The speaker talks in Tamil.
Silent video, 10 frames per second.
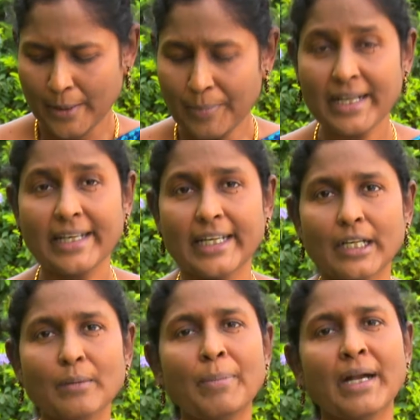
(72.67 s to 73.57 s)

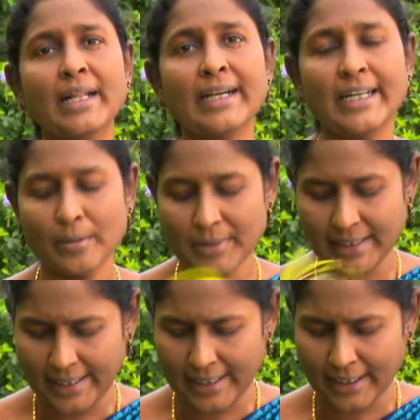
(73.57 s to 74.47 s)
இபிரேயர் பனிரெண்டாம்
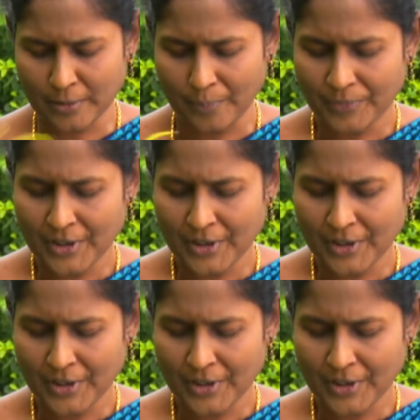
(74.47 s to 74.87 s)
அதிகாரம்